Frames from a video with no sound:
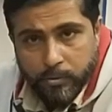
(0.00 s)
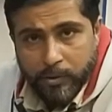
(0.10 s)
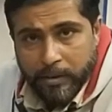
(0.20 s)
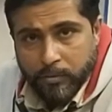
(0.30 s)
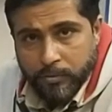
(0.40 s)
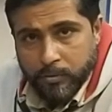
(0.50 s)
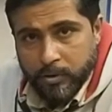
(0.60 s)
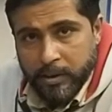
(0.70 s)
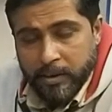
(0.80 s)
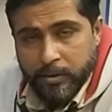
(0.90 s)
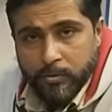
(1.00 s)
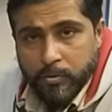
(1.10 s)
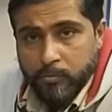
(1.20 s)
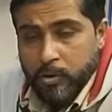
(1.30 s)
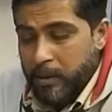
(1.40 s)
जो आइकॉन्स होते हैं
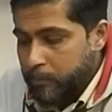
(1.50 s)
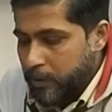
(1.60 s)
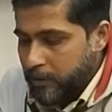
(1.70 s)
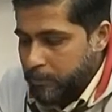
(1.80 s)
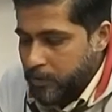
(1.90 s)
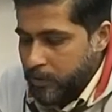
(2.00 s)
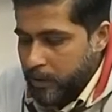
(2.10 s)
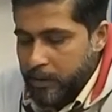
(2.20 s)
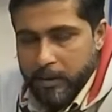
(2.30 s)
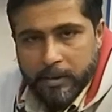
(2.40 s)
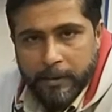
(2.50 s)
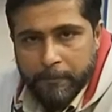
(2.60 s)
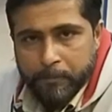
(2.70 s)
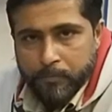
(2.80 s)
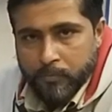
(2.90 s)
जिसको वो कम प्राइस पे सेल करते
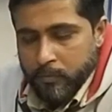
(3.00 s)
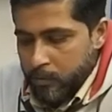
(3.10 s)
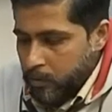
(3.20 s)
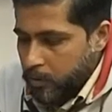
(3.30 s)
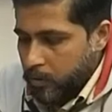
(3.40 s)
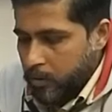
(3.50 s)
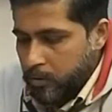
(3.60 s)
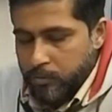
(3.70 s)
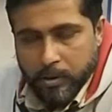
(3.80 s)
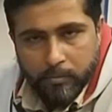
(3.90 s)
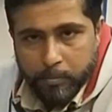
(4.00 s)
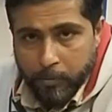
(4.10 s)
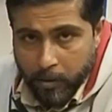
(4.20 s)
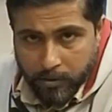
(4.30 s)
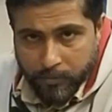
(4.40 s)
हैं और उसका
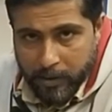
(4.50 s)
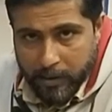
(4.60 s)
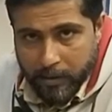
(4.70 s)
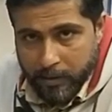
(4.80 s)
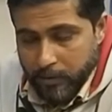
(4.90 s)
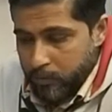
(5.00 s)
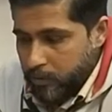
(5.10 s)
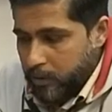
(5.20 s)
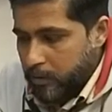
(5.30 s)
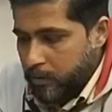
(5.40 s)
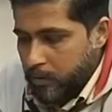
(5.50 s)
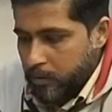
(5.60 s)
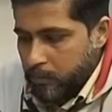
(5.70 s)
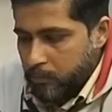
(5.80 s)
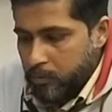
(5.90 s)
बॉक्स वगैरह नहीं होता
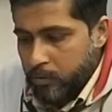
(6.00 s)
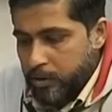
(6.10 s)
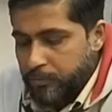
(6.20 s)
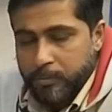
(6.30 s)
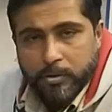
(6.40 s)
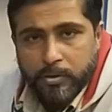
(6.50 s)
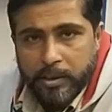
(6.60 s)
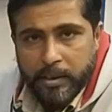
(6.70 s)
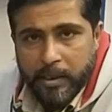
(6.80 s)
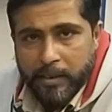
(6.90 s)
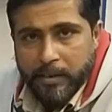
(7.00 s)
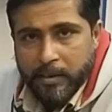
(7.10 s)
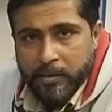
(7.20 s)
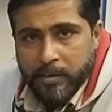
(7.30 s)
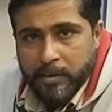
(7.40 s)
वो कस्टमर को यही गाइड
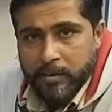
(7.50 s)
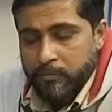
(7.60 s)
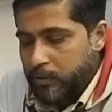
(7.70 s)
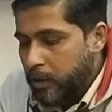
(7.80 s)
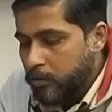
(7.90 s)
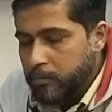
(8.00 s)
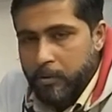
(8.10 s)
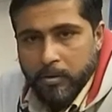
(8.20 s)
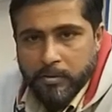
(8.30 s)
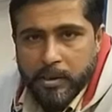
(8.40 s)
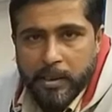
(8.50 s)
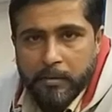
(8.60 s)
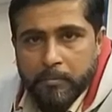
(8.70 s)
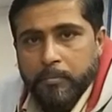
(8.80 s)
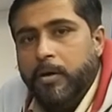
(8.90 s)
करते हैं जी विदाउट बॉक्स है
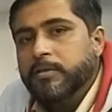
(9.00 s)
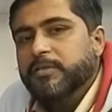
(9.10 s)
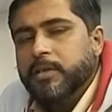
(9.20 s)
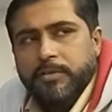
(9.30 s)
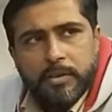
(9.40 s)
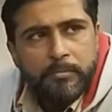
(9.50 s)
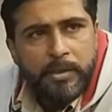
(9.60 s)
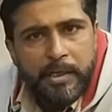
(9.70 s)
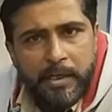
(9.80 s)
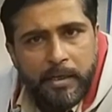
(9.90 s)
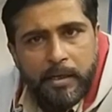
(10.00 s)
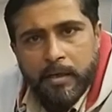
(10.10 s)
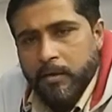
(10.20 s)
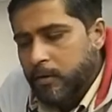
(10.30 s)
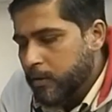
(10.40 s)
बॉक्स कस्टम में रह
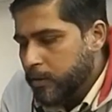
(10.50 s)
गया